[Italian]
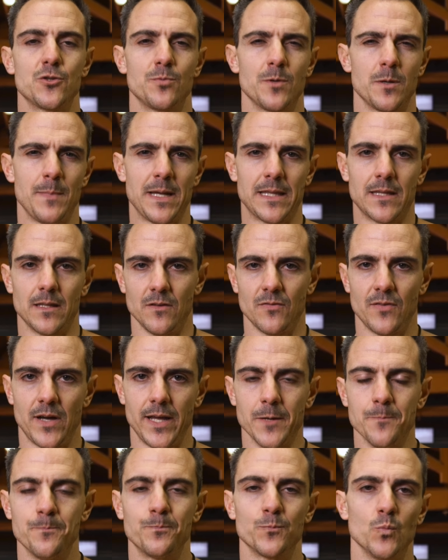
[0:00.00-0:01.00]
ci permette di
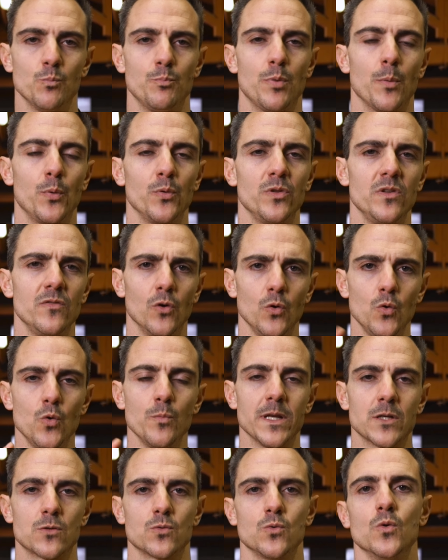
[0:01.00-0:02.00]
fare po' più di
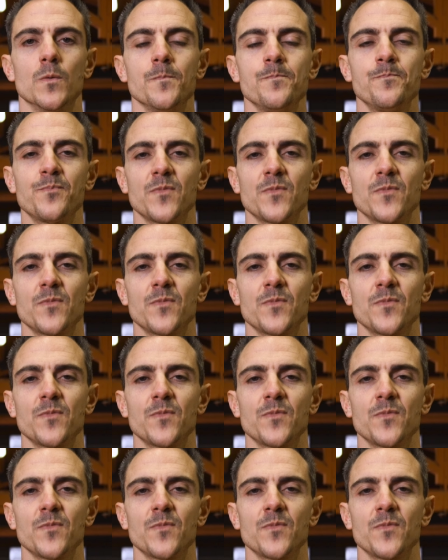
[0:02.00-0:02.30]
volume su